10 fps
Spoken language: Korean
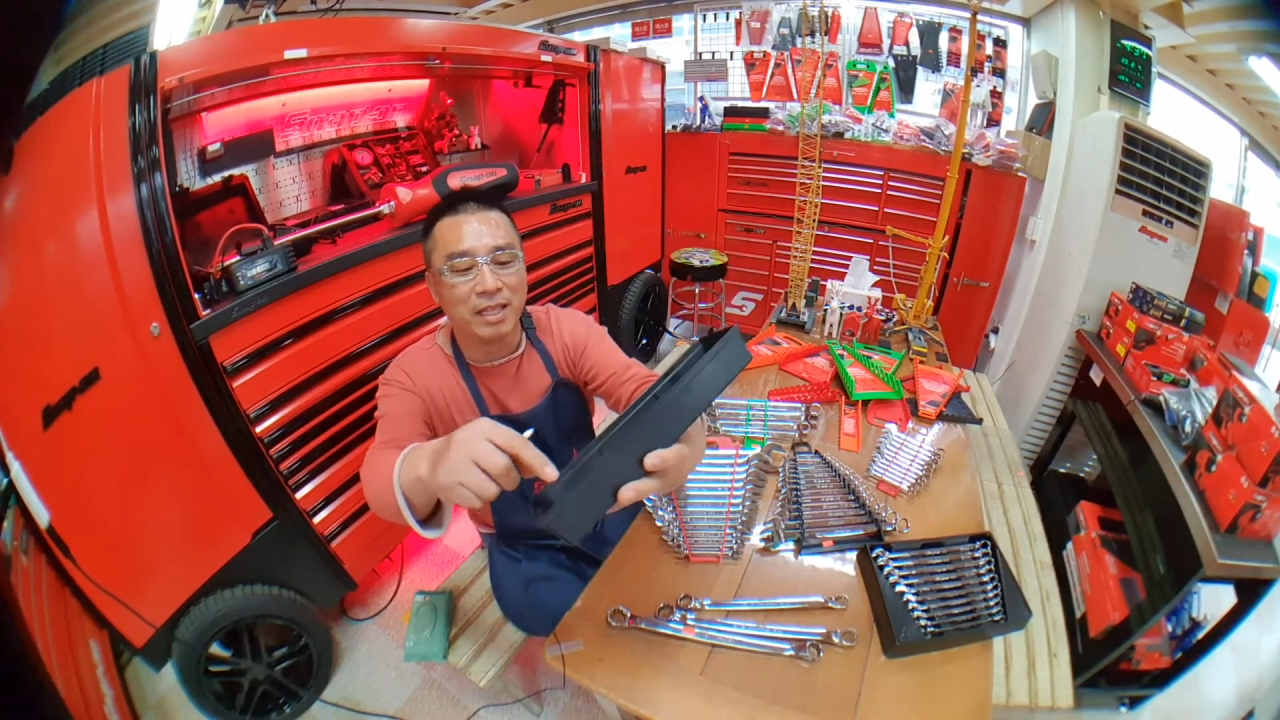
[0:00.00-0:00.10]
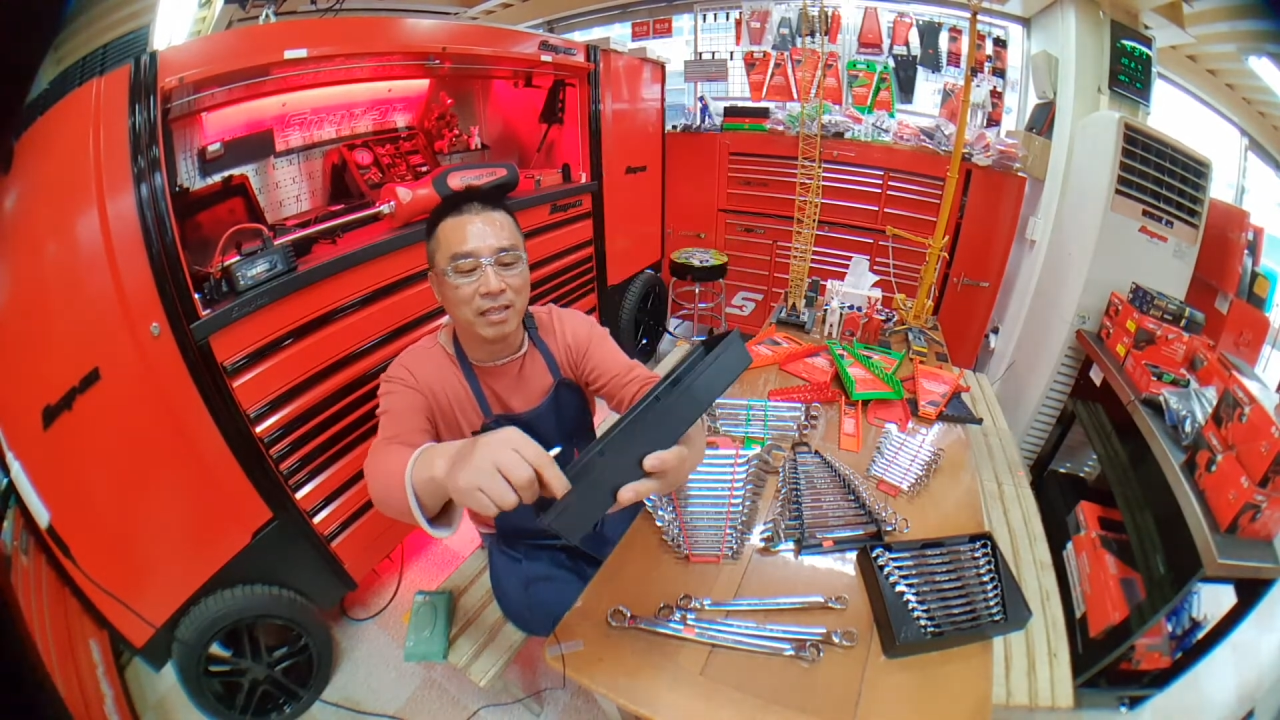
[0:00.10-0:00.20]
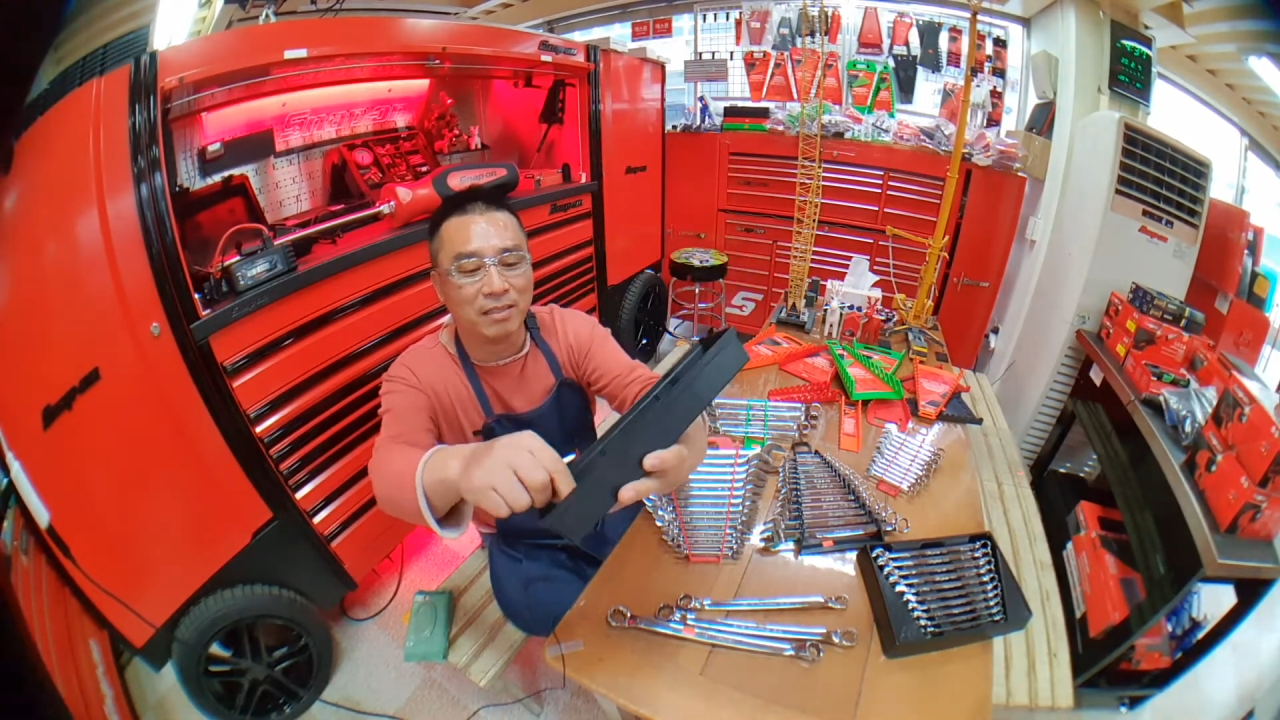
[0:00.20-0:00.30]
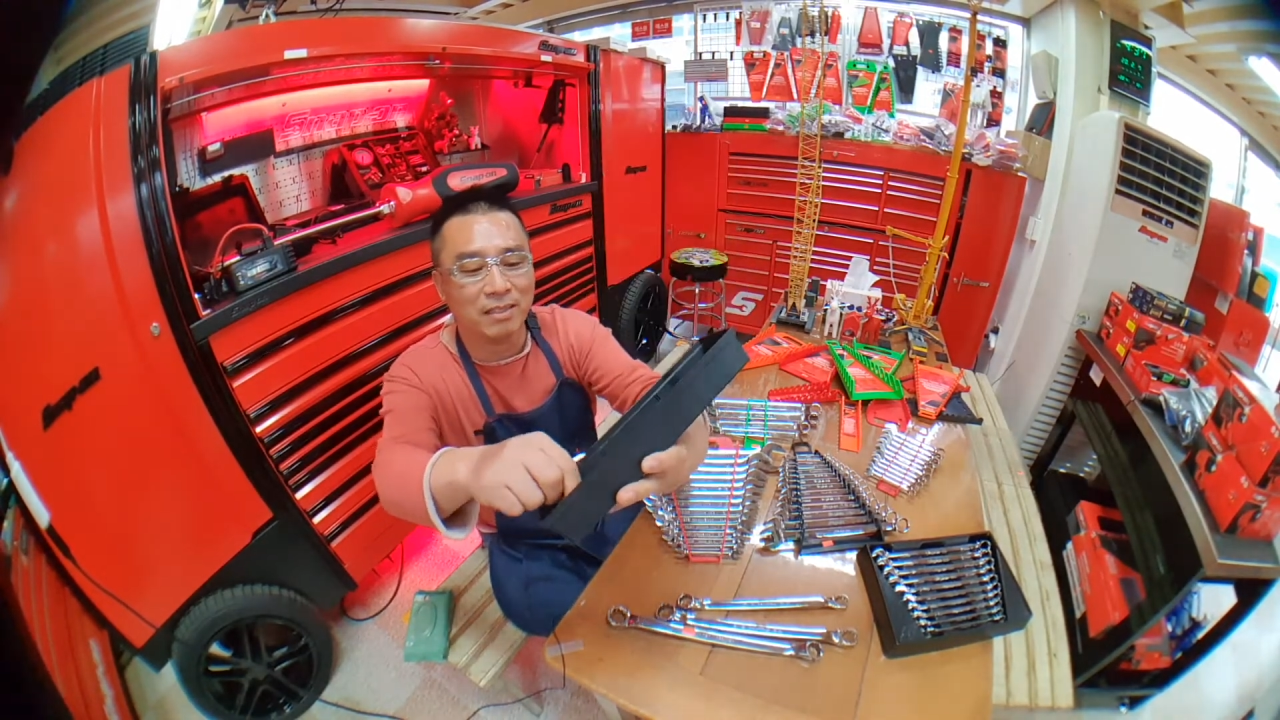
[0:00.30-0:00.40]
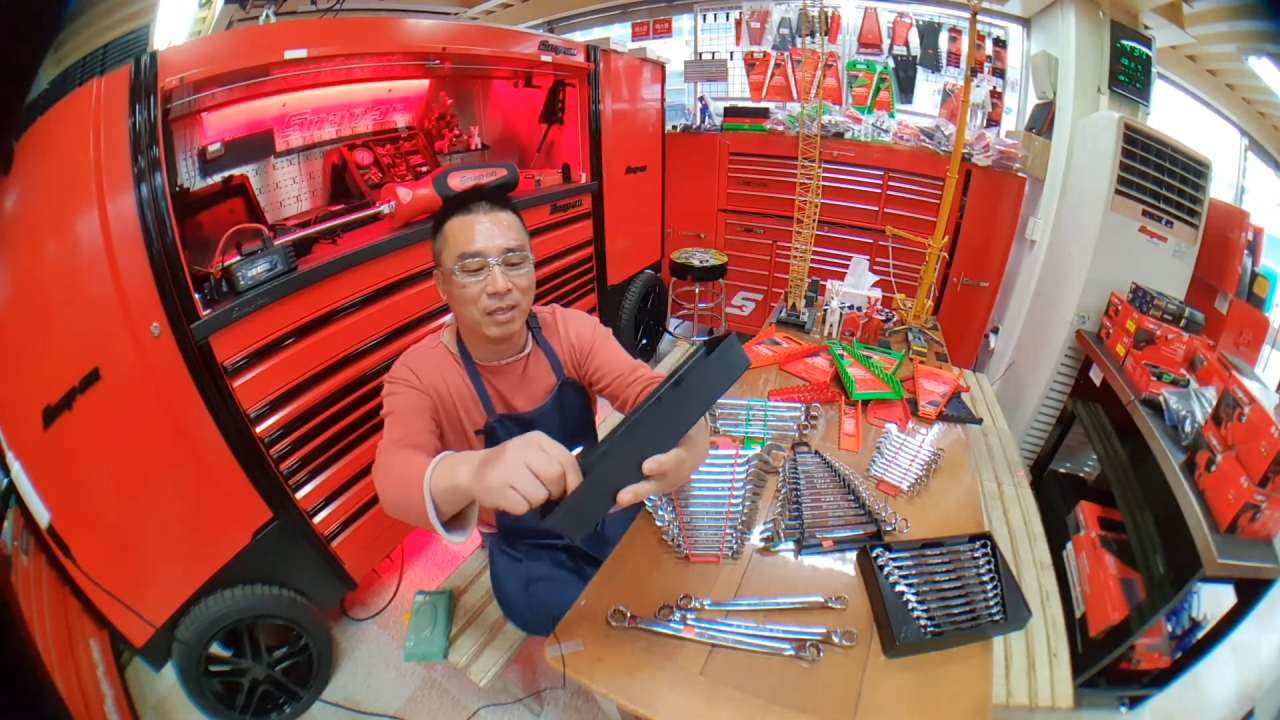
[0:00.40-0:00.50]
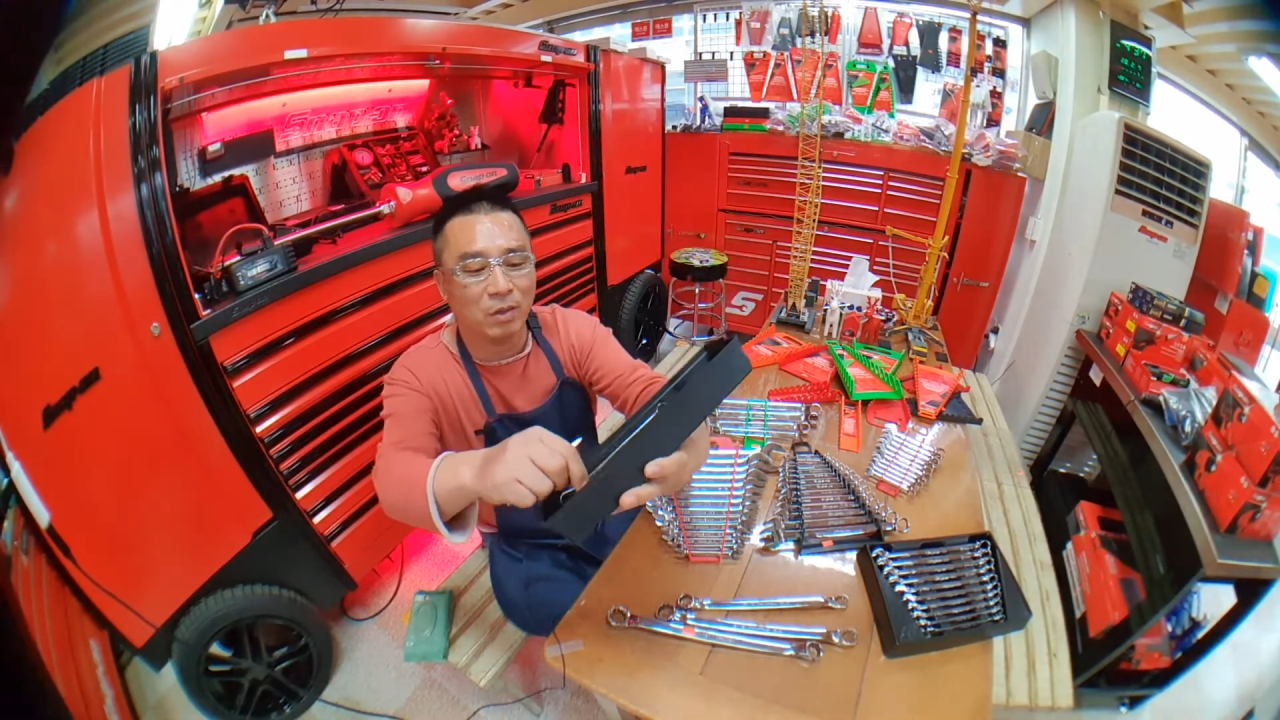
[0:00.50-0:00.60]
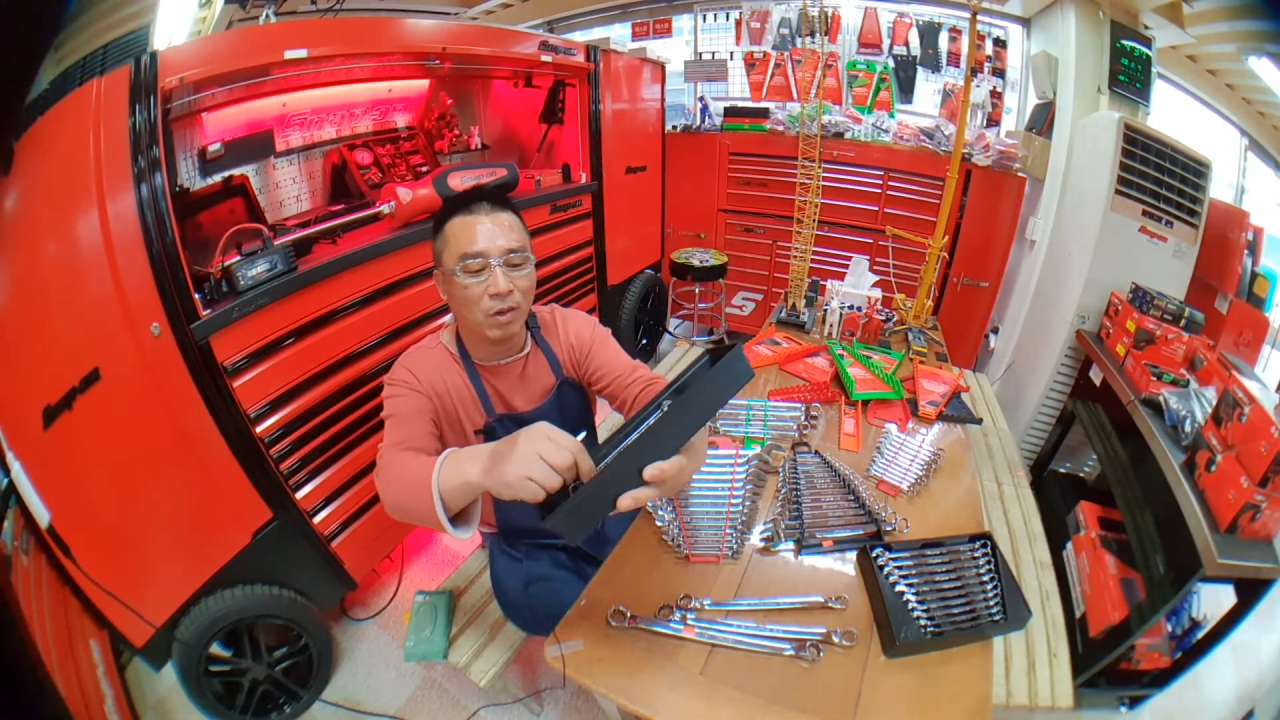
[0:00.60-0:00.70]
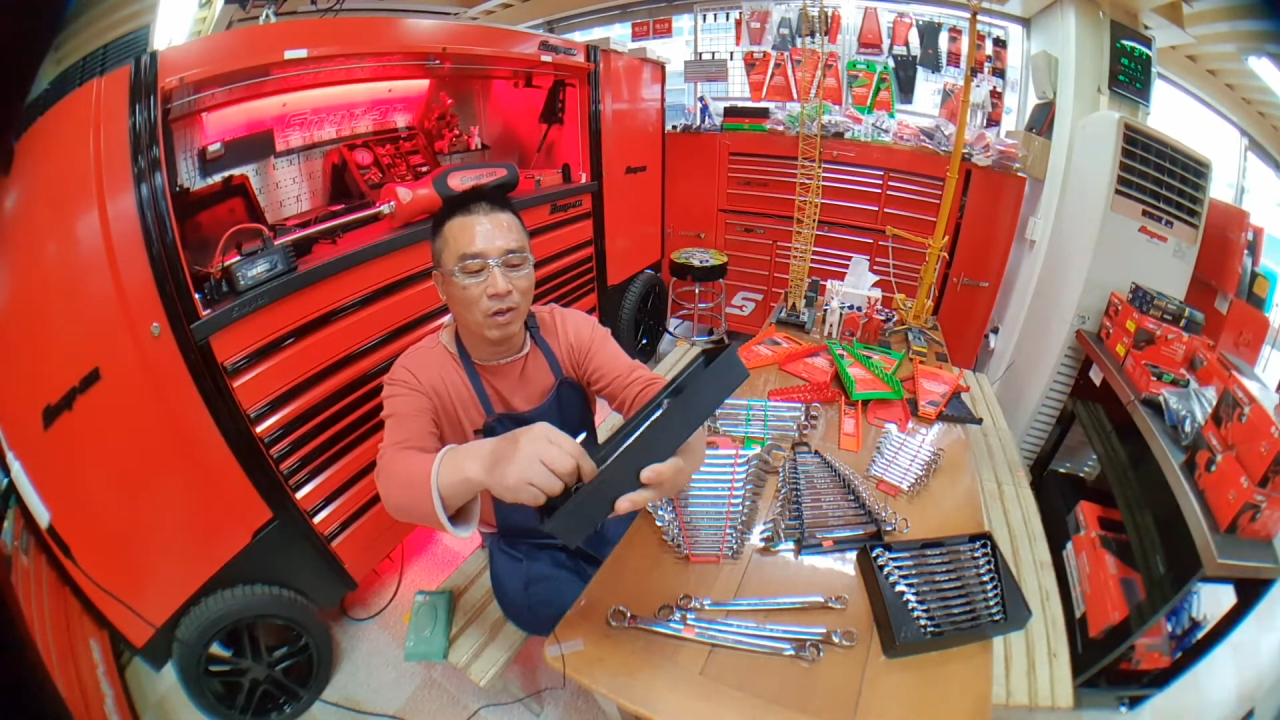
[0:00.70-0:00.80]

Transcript: 됐는데도